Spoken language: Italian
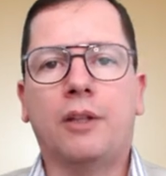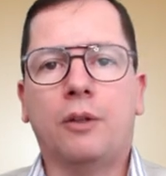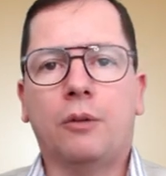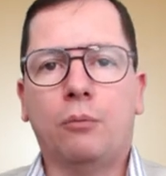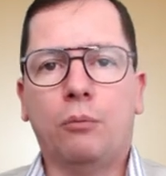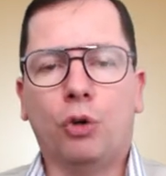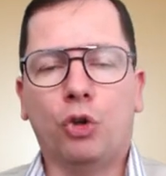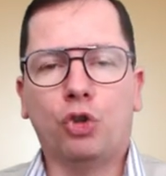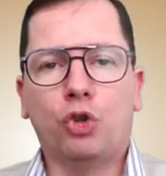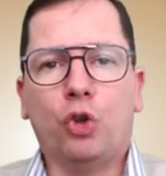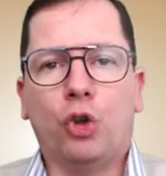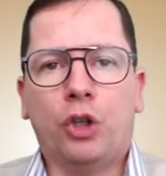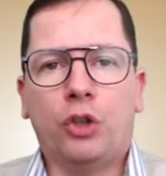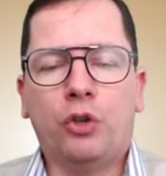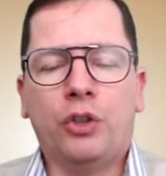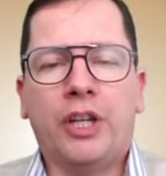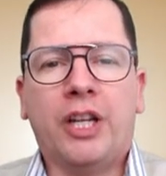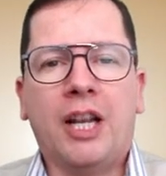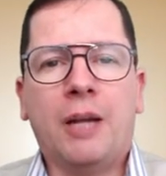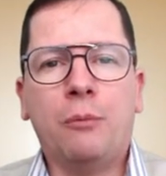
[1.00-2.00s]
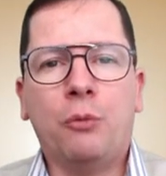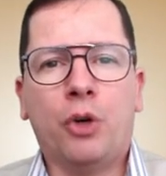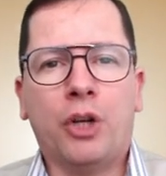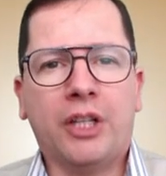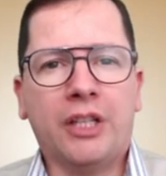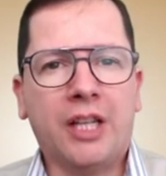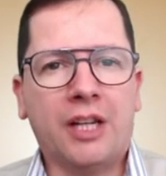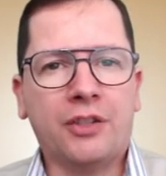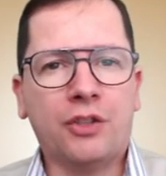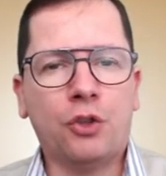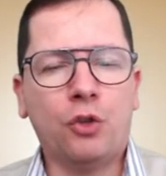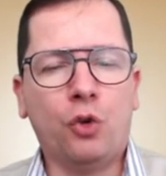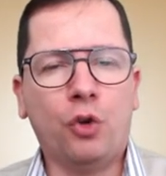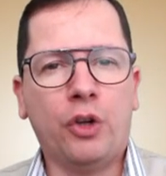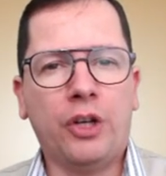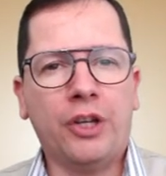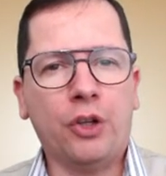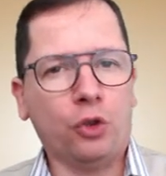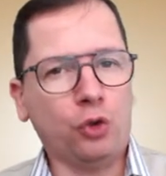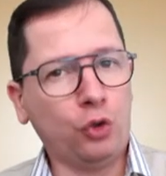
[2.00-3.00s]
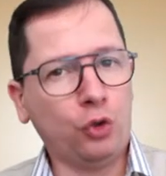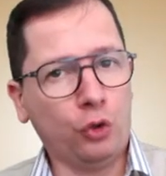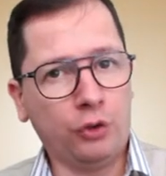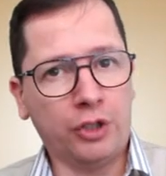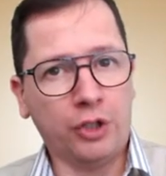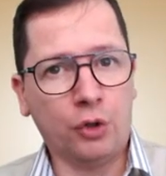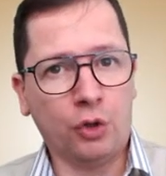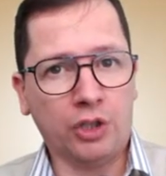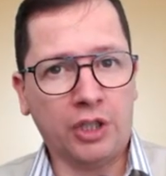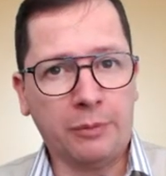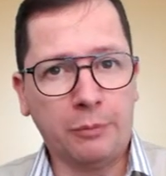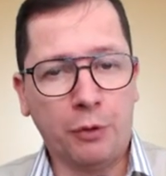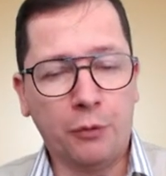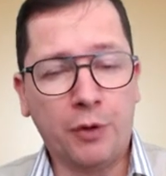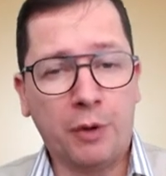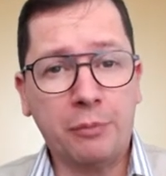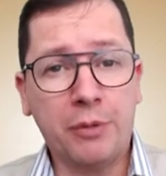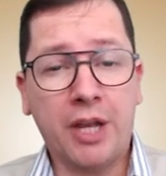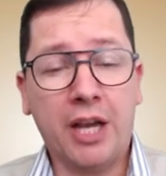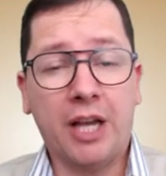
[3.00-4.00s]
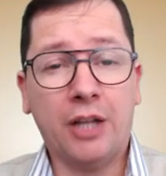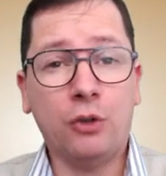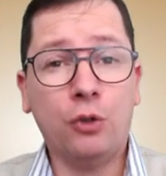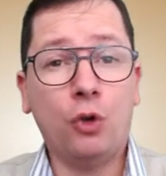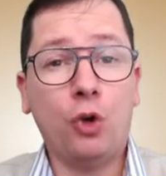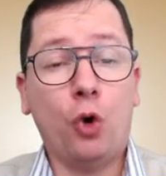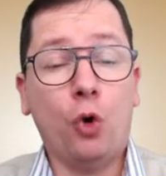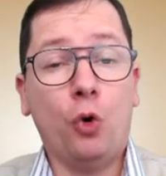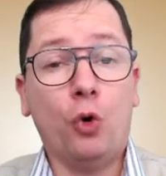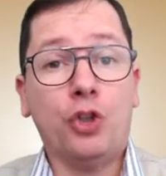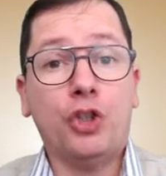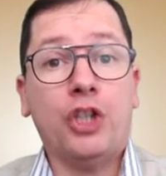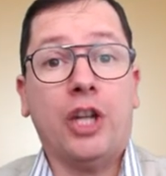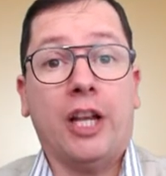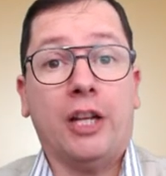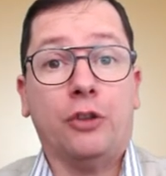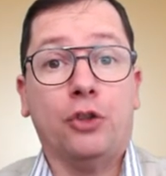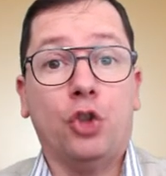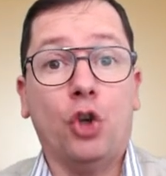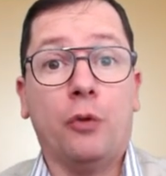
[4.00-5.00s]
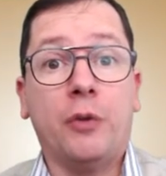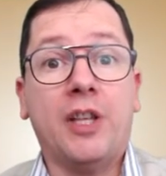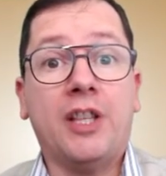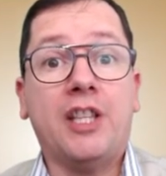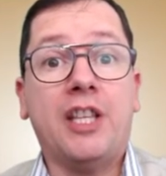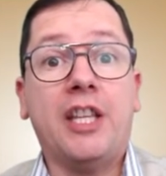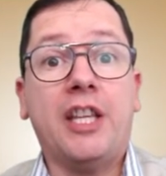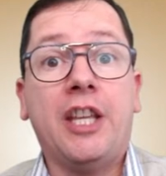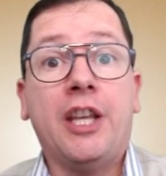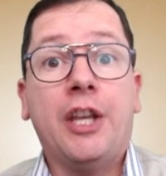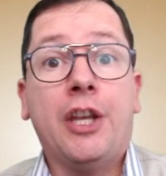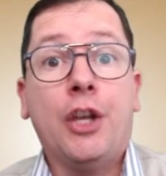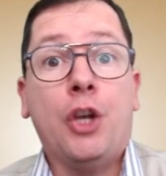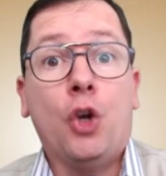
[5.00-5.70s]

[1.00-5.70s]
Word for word: Buongiorno nell'amore del Signore, io sono Nicodemo Fabiano, oggi è il giovedì